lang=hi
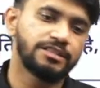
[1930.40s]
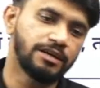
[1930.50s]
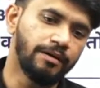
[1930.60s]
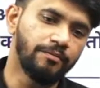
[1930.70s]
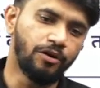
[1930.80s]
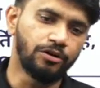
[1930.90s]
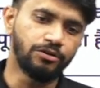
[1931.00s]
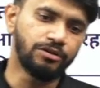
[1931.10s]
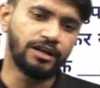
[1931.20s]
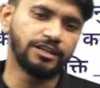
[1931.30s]
जब हम
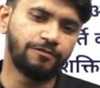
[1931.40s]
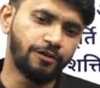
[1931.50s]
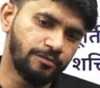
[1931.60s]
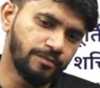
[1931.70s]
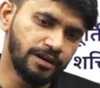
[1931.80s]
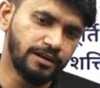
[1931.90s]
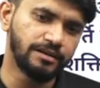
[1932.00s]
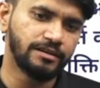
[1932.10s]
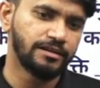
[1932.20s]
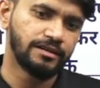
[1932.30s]
ऑटो ट्रांसफार्मर
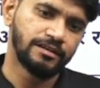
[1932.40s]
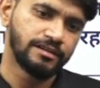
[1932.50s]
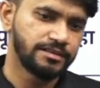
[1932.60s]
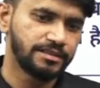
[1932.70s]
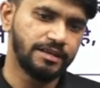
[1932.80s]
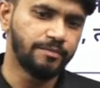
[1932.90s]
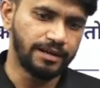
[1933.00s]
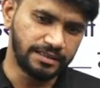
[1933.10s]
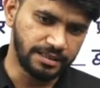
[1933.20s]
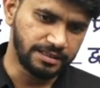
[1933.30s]
की
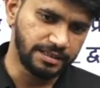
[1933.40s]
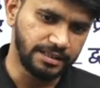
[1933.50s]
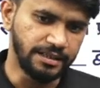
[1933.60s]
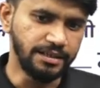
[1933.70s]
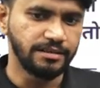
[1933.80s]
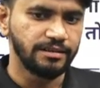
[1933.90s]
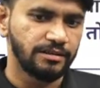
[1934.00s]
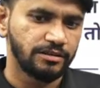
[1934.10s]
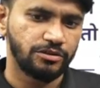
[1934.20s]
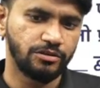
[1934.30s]
बात करते हैं
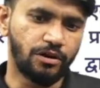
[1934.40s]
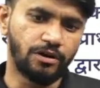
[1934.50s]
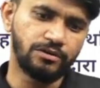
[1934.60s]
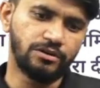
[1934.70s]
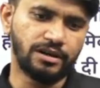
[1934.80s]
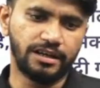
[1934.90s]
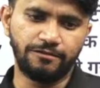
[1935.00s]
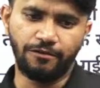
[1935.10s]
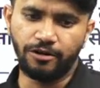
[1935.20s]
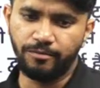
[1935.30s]
तो ऑटो
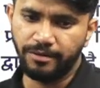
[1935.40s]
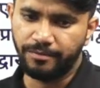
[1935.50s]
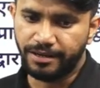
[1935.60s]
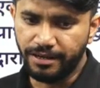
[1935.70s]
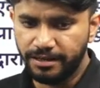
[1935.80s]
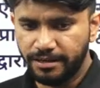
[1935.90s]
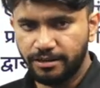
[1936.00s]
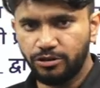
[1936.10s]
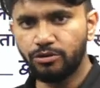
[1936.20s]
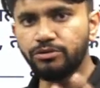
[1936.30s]
ट्रांसफार्मर में
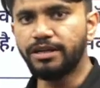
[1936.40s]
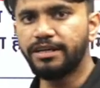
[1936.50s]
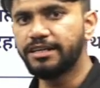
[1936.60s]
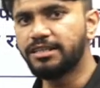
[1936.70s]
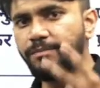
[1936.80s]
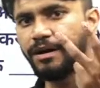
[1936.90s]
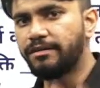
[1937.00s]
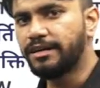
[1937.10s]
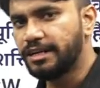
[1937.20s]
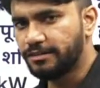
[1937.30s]
दो तरीके से
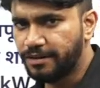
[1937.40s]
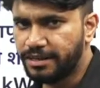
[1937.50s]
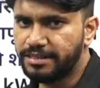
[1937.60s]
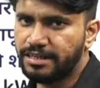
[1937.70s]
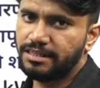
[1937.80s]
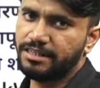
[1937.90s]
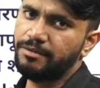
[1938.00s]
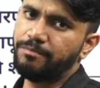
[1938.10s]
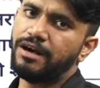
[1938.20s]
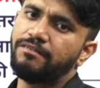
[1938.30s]
पावर ट्रांसफर की जाती है
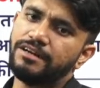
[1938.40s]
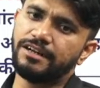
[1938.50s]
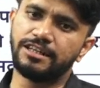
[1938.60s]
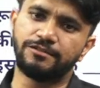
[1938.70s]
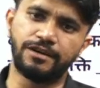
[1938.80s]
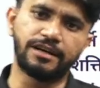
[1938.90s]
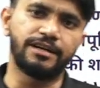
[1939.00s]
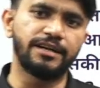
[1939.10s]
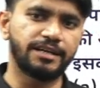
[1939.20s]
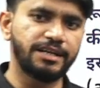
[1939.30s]
पावर ट्रांसफर
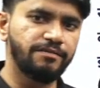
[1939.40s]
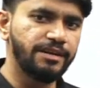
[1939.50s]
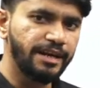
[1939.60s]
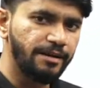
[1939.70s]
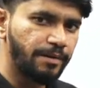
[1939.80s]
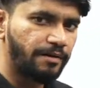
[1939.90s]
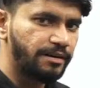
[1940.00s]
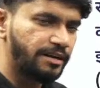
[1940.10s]
कंडक्टिवली एंड पावर